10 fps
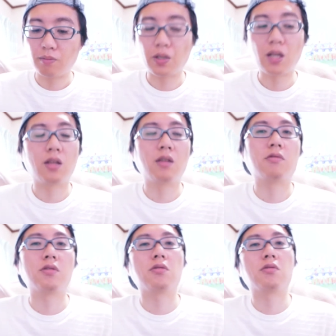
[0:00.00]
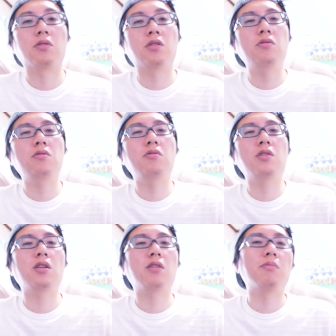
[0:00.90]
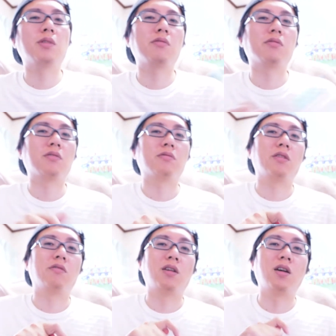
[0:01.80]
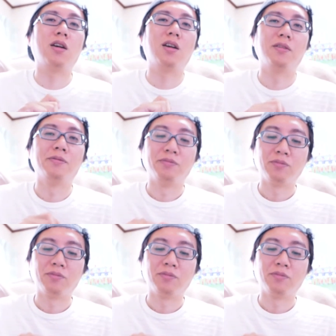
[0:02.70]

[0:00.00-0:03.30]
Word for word: ただね、これちょっと牛乳がね、飲みたくなるんだよな。